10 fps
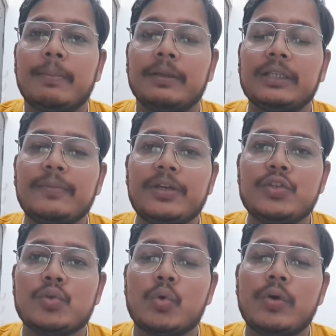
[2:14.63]
मतलब कि
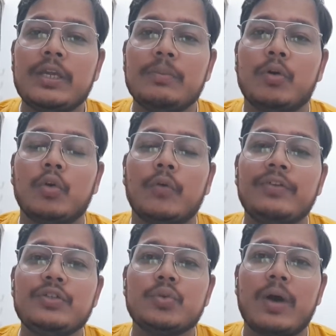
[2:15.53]
जो
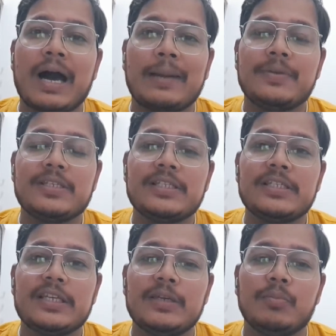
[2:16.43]
हीमोग्लोबिन जो
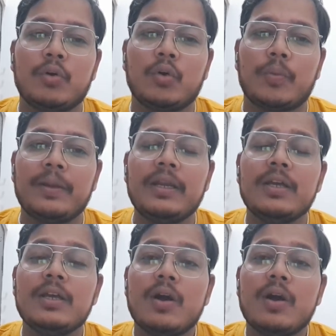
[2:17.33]
आरबीसी हीमोग्लोबिन